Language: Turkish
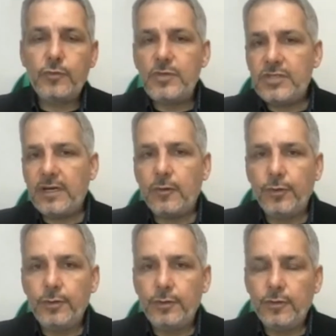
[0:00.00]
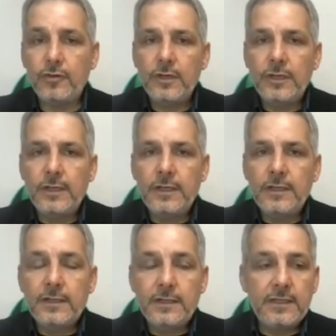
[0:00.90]
Kurmayacağı oyun yok
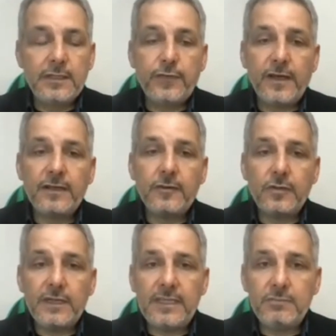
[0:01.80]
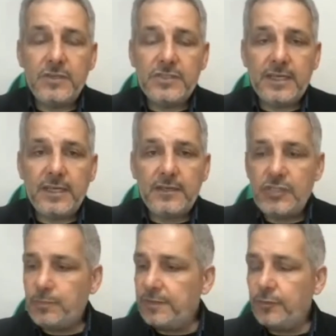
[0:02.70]
ittifak etmeyeceği
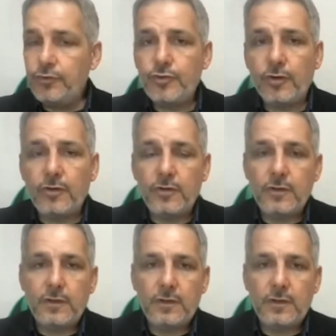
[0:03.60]
hiçbir güç yok.